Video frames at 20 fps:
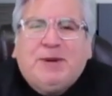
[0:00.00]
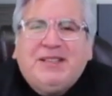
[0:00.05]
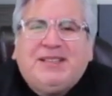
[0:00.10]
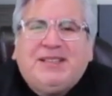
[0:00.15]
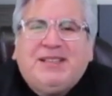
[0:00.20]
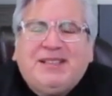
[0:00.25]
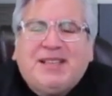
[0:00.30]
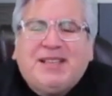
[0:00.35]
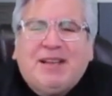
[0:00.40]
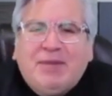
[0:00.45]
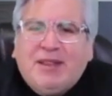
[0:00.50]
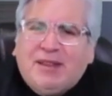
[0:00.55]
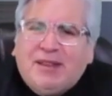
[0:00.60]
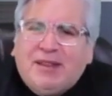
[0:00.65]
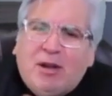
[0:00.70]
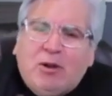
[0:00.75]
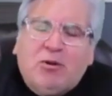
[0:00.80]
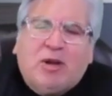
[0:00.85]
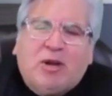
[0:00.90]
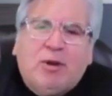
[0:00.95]

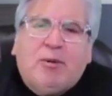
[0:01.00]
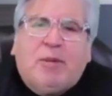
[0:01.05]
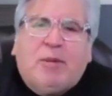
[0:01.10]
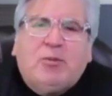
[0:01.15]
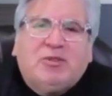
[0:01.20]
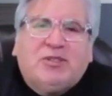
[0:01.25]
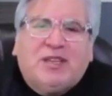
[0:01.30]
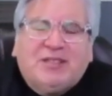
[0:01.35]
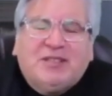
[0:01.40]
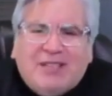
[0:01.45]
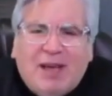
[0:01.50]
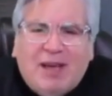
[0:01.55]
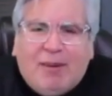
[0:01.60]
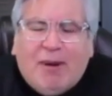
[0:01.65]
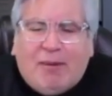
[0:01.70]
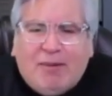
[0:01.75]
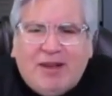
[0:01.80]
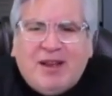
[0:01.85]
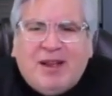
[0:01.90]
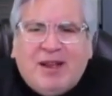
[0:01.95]
precisamente lo que vamos a,
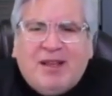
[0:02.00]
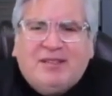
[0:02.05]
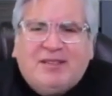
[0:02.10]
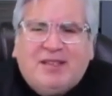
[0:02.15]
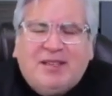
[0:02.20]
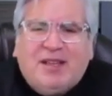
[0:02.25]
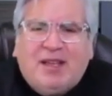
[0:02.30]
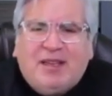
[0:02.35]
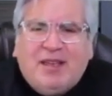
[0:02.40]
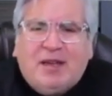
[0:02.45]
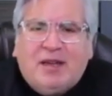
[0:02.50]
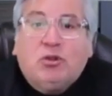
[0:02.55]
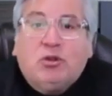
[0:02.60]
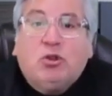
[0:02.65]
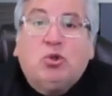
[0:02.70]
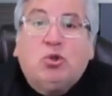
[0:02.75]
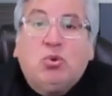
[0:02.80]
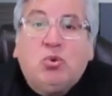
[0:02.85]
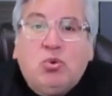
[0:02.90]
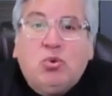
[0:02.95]
a ver en este
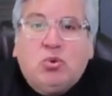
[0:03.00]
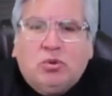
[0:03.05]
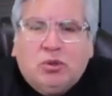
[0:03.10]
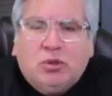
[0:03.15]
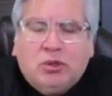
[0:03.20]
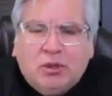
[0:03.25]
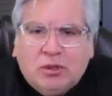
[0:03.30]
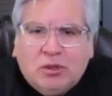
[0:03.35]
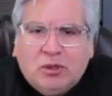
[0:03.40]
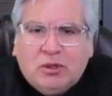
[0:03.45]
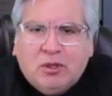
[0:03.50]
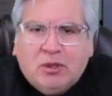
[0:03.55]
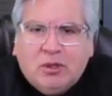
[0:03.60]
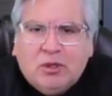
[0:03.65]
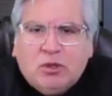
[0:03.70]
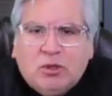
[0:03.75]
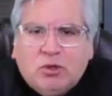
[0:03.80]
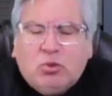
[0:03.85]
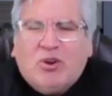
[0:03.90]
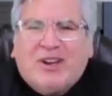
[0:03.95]
taller. Tú,
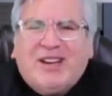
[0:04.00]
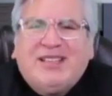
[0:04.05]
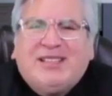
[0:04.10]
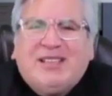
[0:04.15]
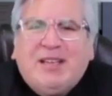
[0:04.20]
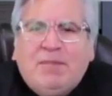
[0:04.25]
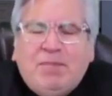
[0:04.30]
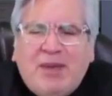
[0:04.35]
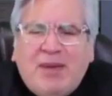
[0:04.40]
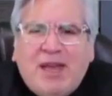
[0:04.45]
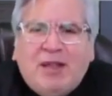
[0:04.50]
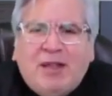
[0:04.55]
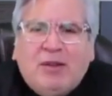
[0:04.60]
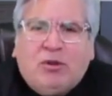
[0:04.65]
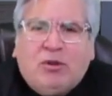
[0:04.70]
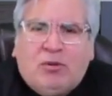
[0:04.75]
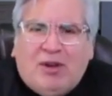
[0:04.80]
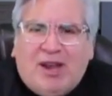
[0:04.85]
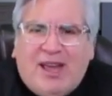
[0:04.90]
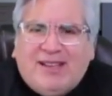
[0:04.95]
tu
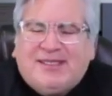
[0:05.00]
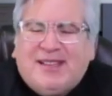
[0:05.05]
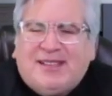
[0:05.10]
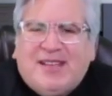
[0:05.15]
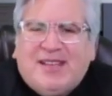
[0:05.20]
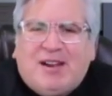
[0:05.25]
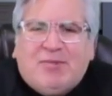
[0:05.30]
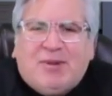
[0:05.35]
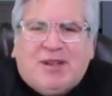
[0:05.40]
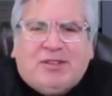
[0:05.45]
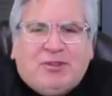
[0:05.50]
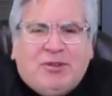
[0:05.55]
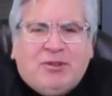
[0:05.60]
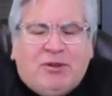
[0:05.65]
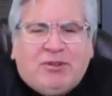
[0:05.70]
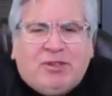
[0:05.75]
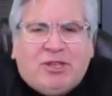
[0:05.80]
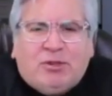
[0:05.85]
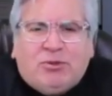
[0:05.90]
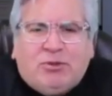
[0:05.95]
crecimiento, la
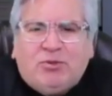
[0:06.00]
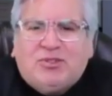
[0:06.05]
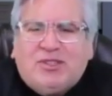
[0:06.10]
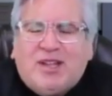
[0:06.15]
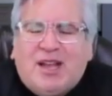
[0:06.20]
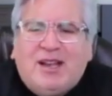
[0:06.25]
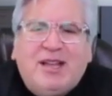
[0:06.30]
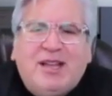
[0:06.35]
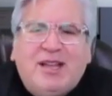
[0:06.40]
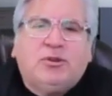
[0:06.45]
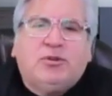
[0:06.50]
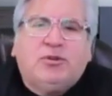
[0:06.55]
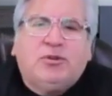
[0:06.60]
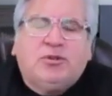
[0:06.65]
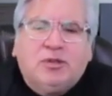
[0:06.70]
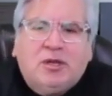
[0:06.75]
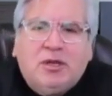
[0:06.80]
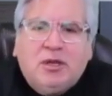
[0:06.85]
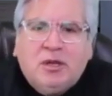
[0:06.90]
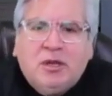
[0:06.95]
exacerbación de tus
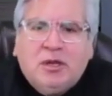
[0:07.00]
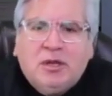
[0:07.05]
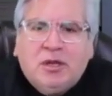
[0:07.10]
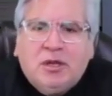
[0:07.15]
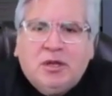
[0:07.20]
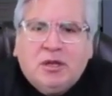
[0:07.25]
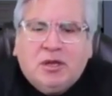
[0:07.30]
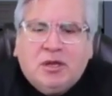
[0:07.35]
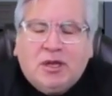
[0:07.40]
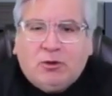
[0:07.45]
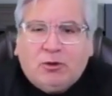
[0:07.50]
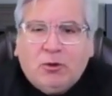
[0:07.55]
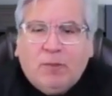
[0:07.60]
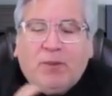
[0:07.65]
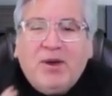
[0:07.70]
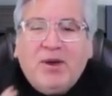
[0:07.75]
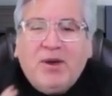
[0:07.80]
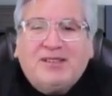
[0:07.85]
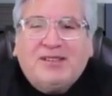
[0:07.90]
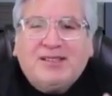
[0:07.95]
talentos. Que tú
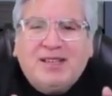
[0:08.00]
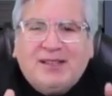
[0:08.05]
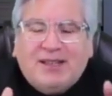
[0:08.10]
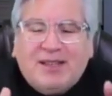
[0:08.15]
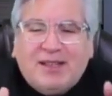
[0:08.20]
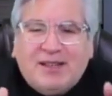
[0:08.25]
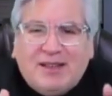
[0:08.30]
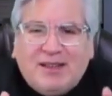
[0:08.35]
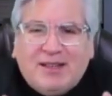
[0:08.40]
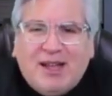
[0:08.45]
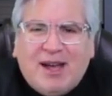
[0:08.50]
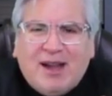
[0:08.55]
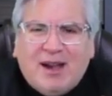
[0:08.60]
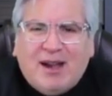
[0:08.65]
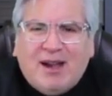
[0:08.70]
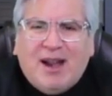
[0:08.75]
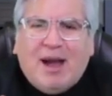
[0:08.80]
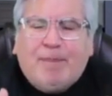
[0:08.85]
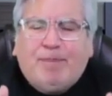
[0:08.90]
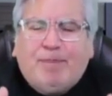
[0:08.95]
puedas
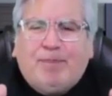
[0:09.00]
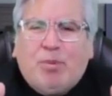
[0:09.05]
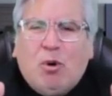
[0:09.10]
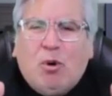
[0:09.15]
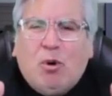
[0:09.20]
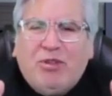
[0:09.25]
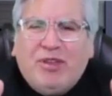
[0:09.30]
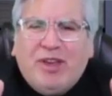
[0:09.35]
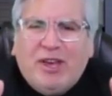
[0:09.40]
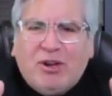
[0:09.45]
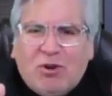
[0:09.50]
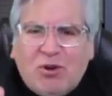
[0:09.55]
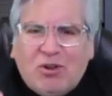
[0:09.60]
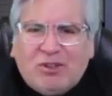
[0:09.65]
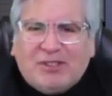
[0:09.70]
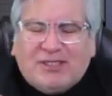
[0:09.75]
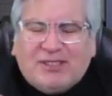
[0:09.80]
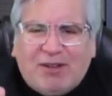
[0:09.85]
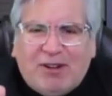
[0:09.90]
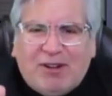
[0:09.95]
entender la
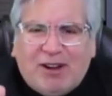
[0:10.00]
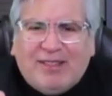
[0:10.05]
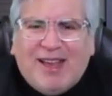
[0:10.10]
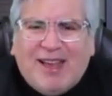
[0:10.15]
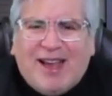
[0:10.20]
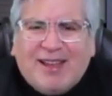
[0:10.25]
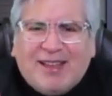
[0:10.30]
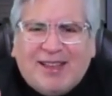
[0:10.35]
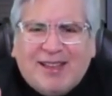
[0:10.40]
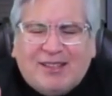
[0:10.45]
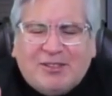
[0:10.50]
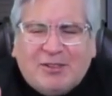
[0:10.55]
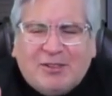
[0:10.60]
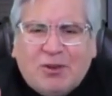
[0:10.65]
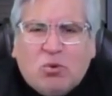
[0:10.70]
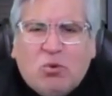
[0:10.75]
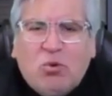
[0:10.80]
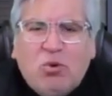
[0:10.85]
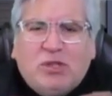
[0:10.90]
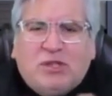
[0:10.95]
poderosa verdad que se
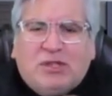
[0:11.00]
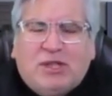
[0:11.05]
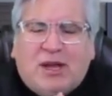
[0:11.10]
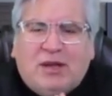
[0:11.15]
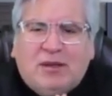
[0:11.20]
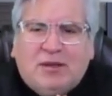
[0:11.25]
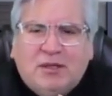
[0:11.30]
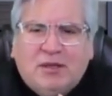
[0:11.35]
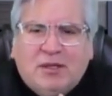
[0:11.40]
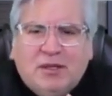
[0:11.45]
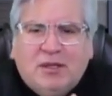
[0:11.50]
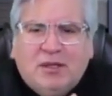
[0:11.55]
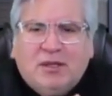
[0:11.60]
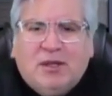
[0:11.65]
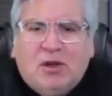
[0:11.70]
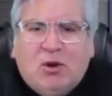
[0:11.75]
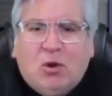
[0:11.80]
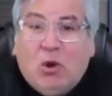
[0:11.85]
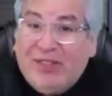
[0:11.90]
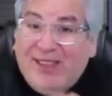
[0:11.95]
oculta
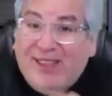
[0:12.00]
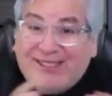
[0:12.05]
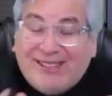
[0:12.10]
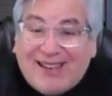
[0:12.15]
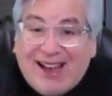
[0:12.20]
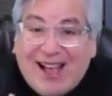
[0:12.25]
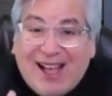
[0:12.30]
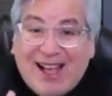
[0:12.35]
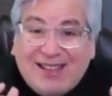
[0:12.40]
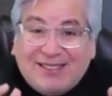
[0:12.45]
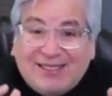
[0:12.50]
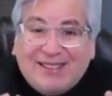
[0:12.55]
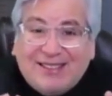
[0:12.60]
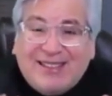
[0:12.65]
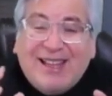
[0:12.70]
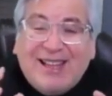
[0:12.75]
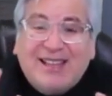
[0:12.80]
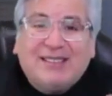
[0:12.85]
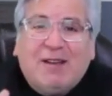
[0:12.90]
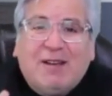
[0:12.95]
o detrás
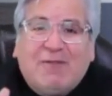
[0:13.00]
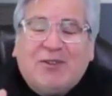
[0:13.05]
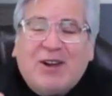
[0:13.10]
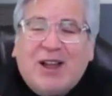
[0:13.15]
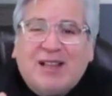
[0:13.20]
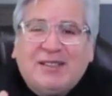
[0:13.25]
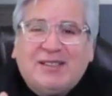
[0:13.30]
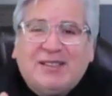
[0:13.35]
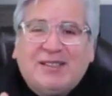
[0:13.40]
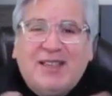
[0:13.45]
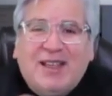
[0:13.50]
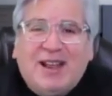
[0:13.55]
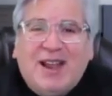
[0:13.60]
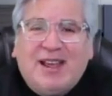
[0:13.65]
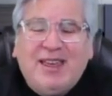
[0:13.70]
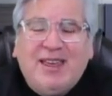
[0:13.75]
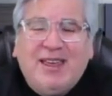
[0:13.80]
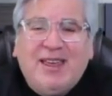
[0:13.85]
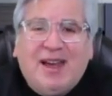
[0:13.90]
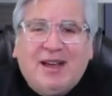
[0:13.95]
de esa frase de la
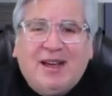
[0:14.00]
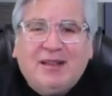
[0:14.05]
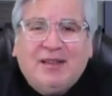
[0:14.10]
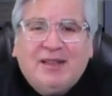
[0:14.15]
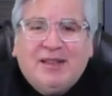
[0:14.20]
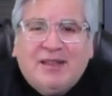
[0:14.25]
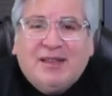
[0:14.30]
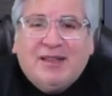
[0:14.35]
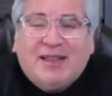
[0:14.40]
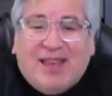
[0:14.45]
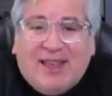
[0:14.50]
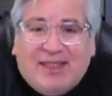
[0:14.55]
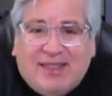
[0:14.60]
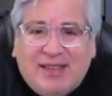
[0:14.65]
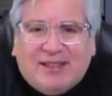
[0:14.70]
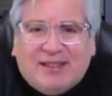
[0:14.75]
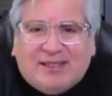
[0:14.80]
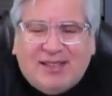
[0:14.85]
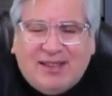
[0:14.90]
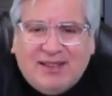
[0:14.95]
guía que
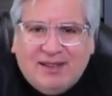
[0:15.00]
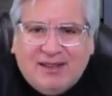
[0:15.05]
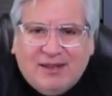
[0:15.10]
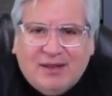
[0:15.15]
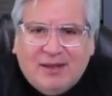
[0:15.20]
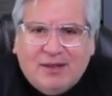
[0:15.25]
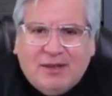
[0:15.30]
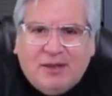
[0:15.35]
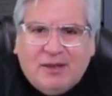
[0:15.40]
dice